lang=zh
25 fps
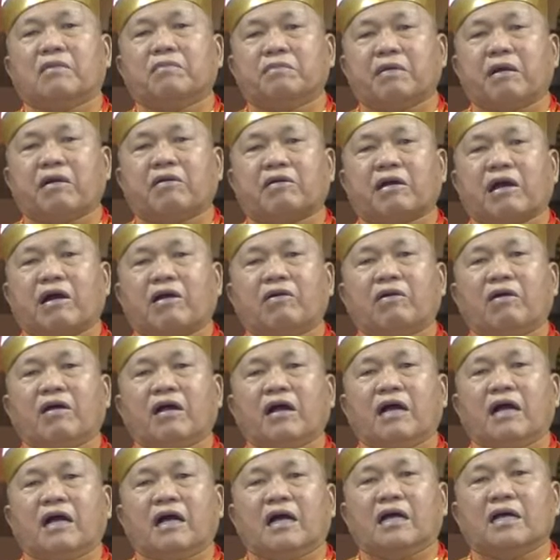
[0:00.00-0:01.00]
报告
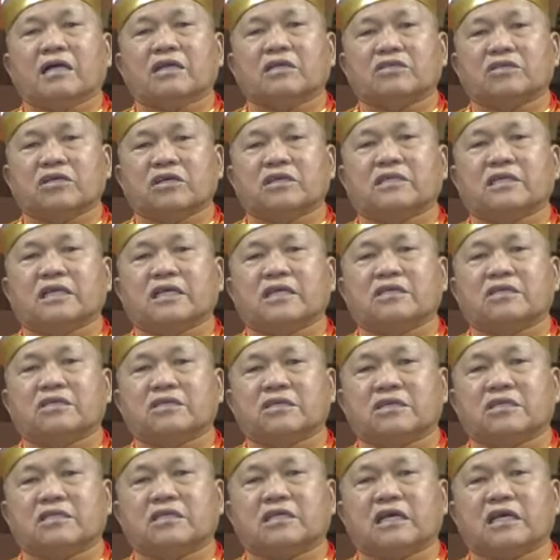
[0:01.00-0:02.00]
这件
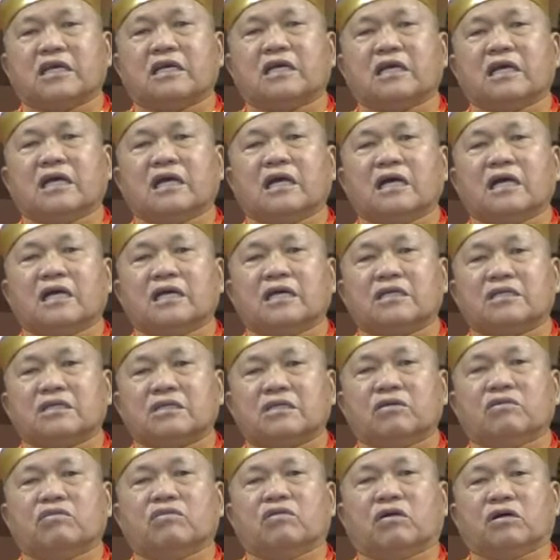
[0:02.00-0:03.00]
事情
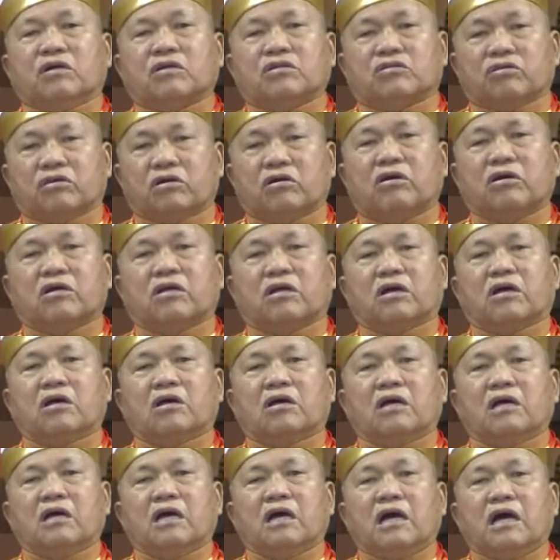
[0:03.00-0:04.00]
是我错了，
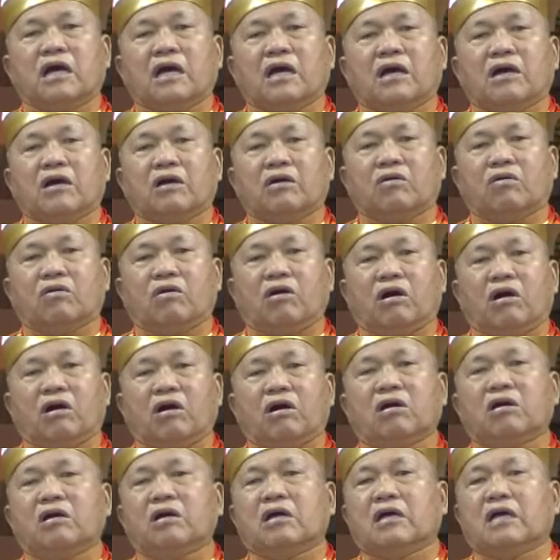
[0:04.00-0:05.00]

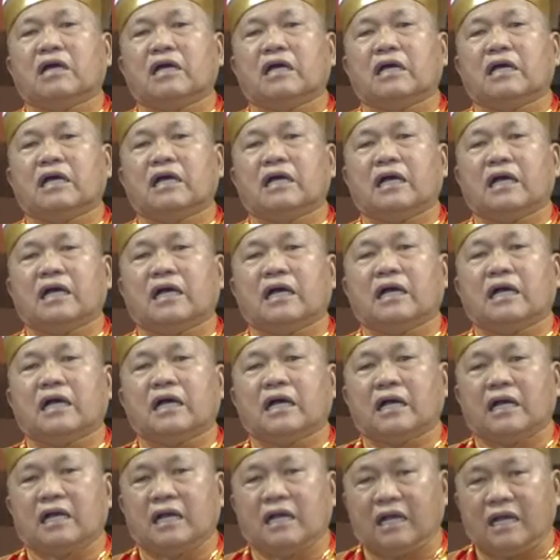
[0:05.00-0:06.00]
我
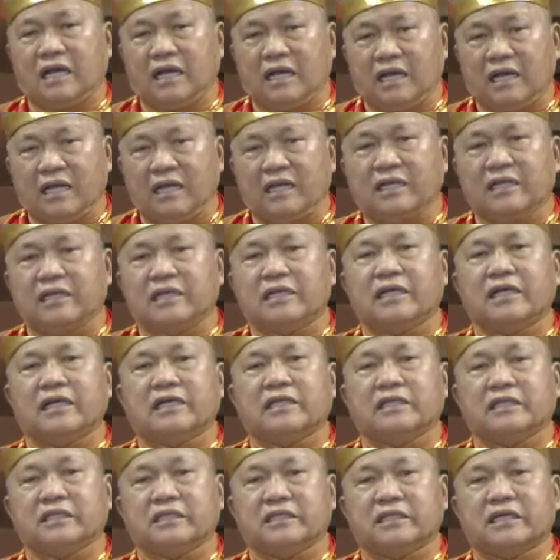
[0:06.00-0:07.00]
也
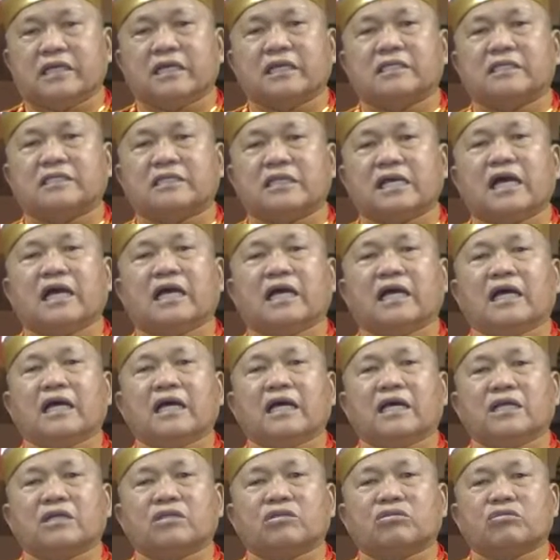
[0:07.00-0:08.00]
已经向
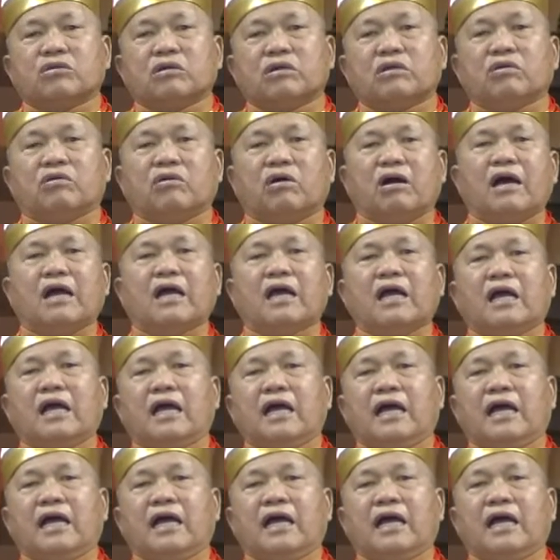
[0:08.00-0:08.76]
对方